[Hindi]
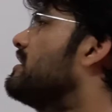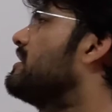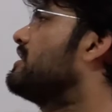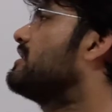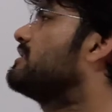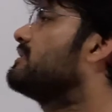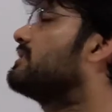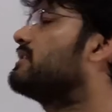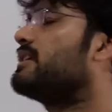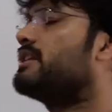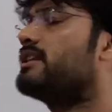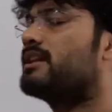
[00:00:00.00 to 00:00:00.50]

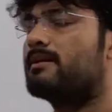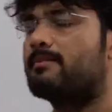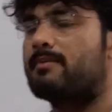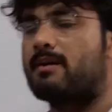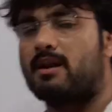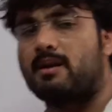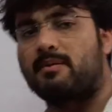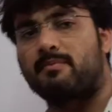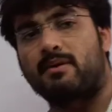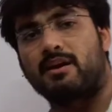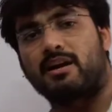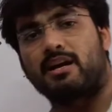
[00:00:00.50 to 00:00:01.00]
इन तीन के
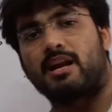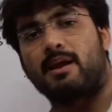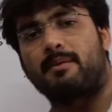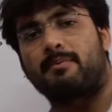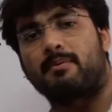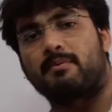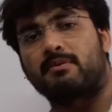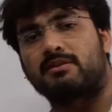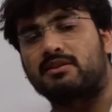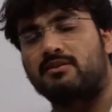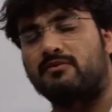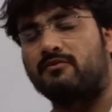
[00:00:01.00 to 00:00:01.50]
बारे में अगर
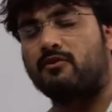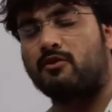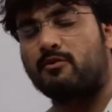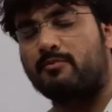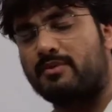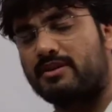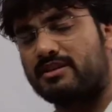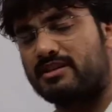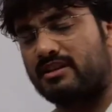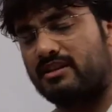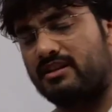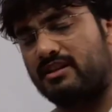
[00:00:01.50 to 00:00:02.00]
आपके पास
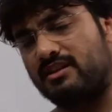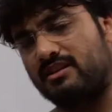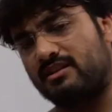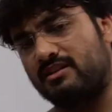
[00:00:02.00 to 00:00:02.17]
इन्फॉर्मेशन है